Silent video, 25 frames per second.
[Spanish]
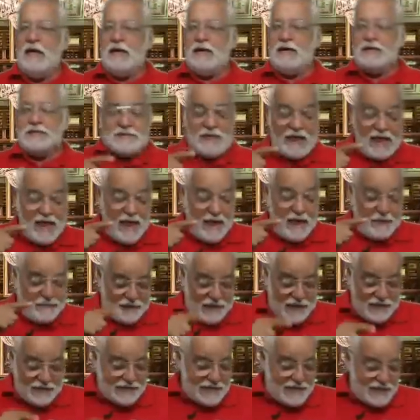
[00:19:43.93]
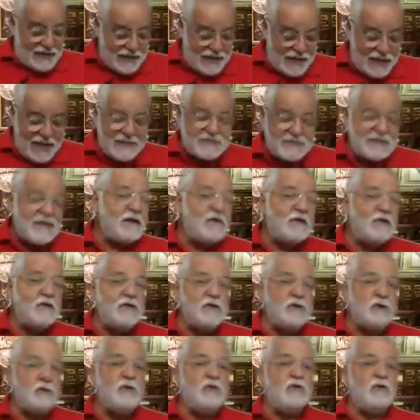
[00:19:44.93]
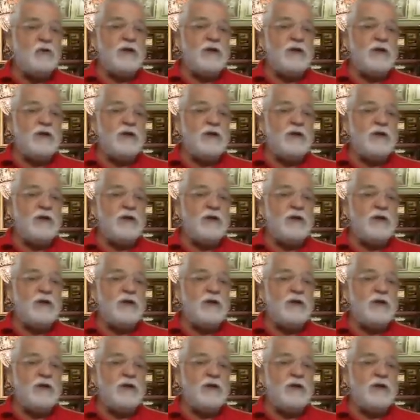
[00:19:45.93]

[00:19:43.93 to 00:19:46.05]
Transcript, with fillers: Sea frente a la casa del doctor Puerto